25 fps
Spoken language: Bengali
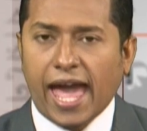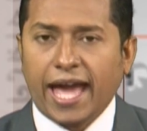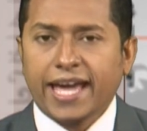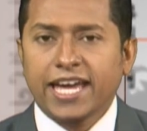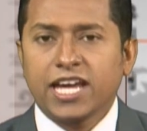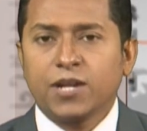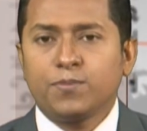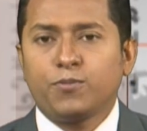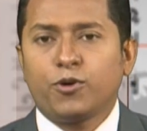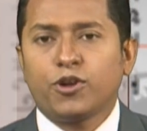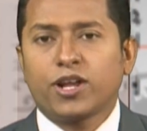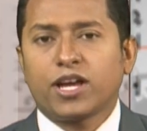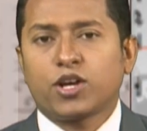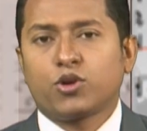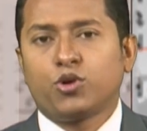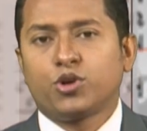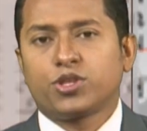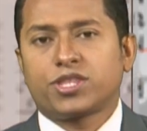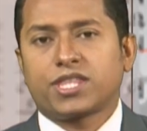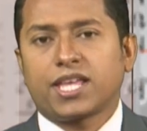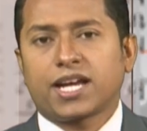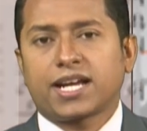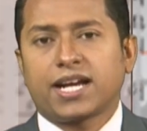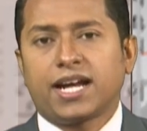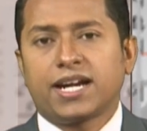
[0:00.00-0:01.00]
একের পর এক
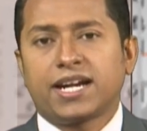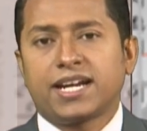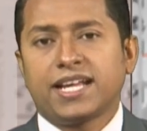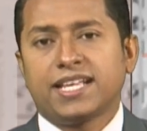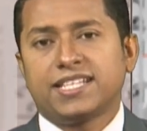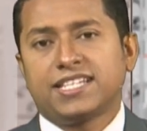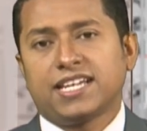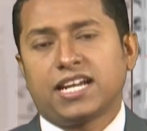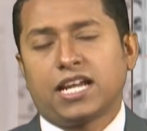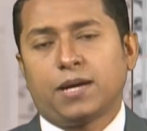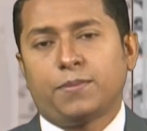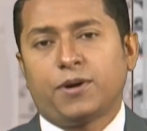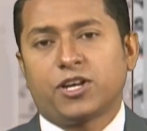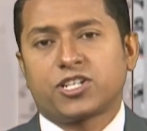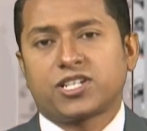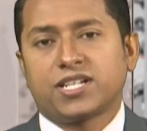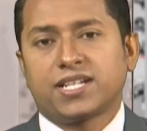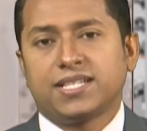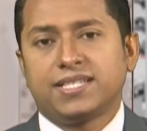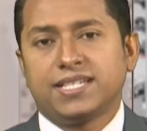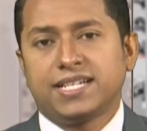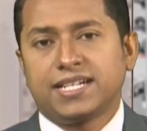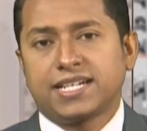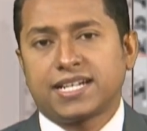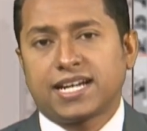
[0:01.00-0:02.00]
হত্যাকাণ্ডে
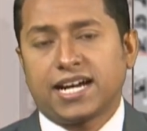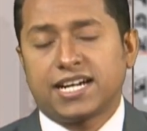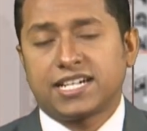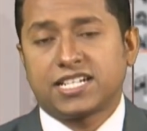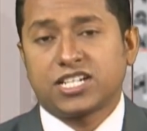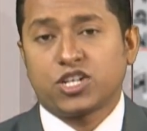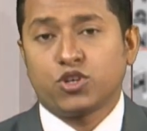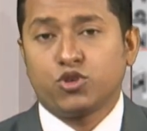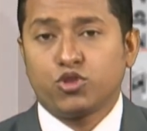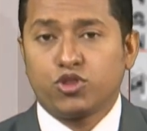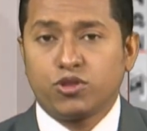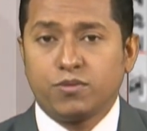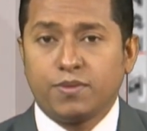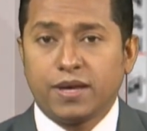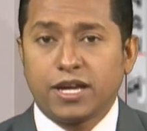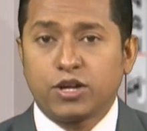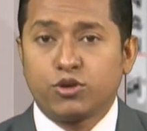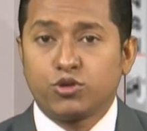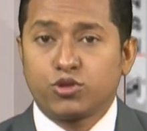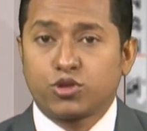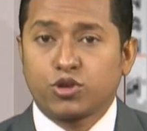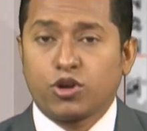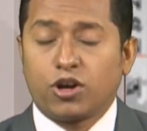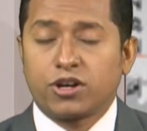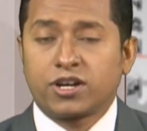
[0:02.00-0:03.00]
জেলাবাসীর দিন কাটছে উদ্বেগ
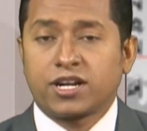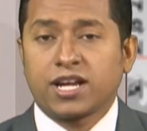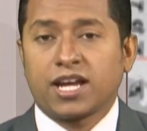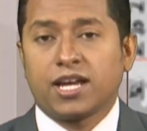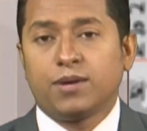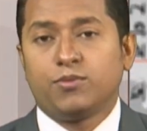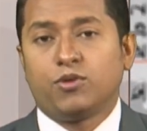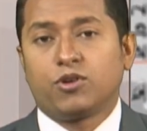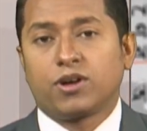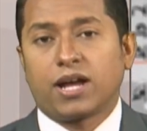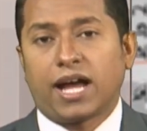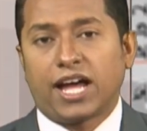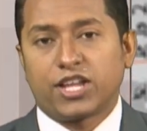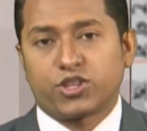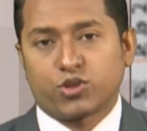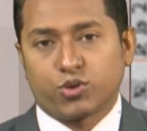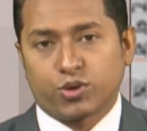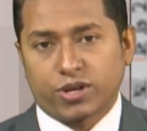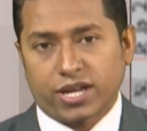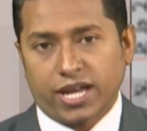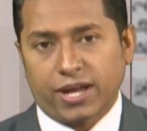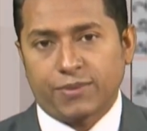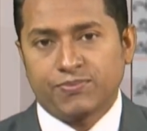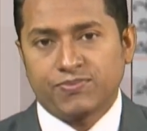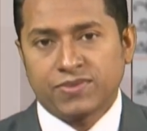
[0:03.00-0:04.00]
উৎকণ্ঠা এবং
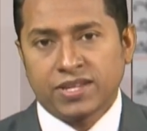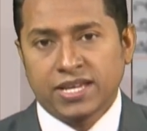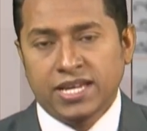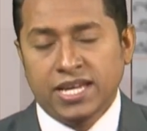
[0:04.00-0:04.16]
আতঙ্কে